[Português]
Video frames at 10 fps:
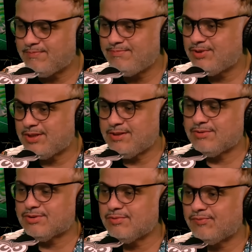tirando
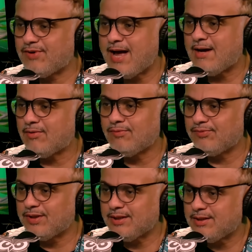sovaco,
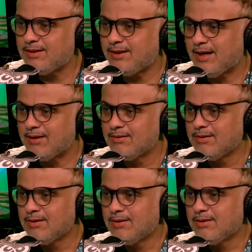virilha?
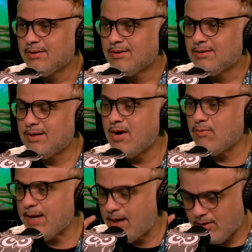
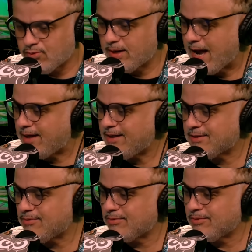Não é. ele com o nariz
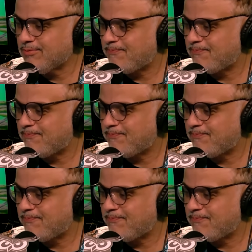no, no,